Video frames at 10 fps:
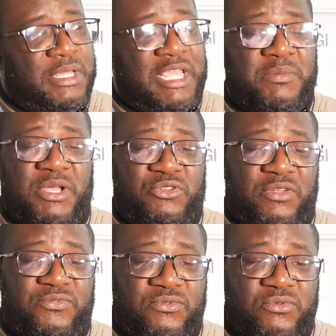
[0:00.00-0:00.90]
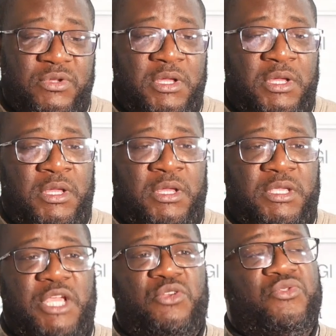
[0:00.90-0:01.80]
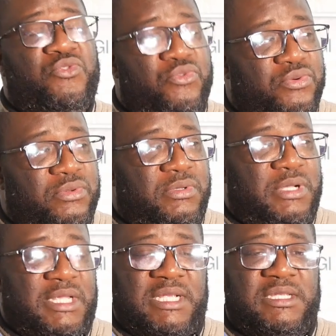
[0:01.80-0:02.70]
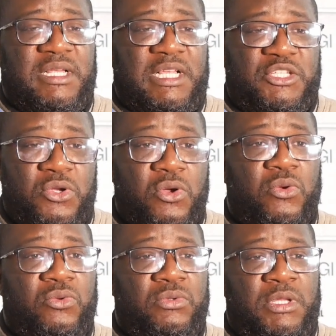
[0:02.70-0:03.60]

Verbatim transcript: Et imaginez-vous, goût dans sa seule région,